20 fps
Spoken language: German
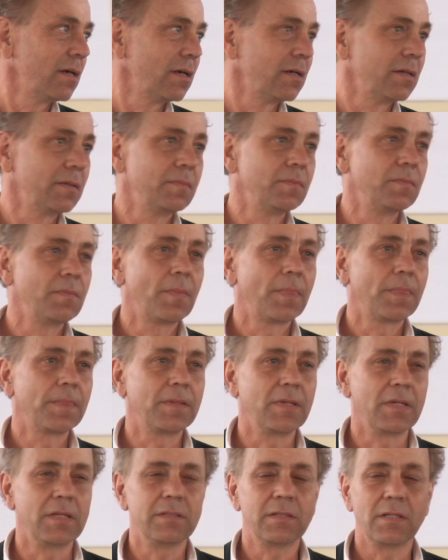ähm,
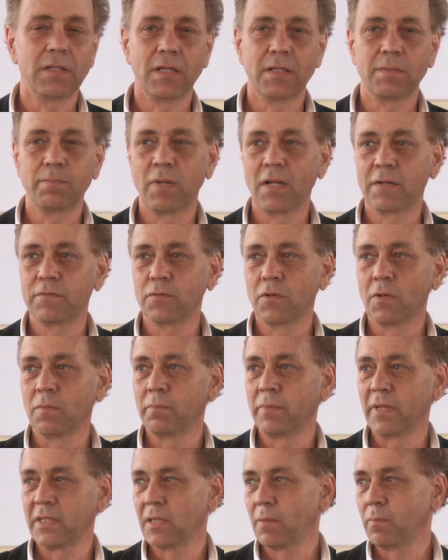die
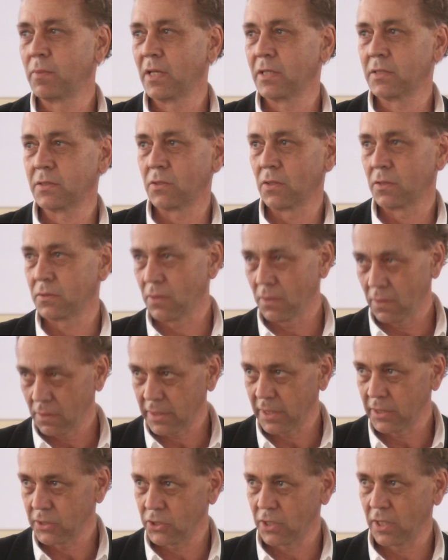Internetplattform
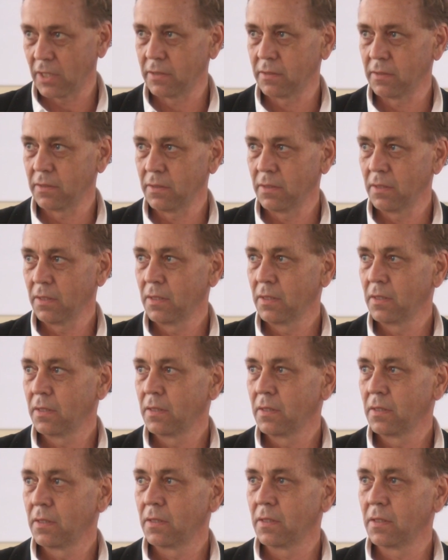betterplace.org entstanden,
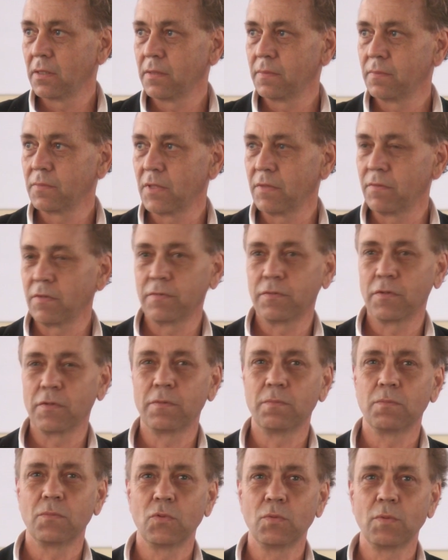ähm, die wir
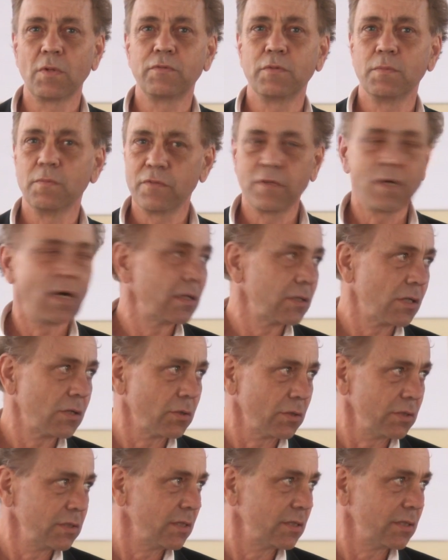vor über fünf Jahren
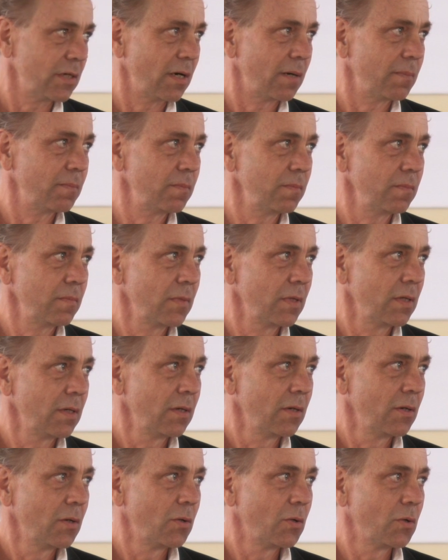gegründet haben.
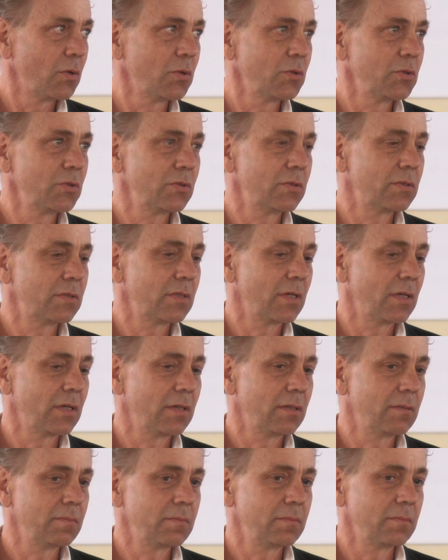Und,
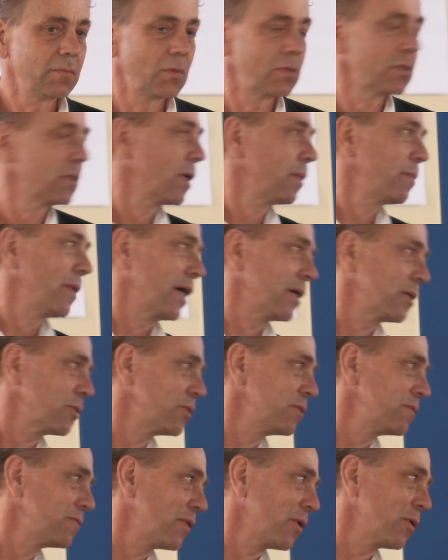ähm, und ich glaube, ein
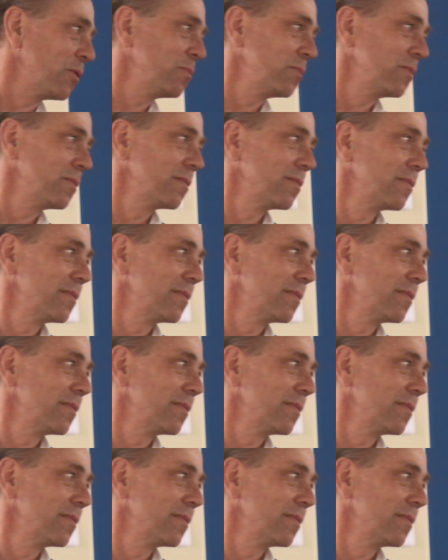Grund, warum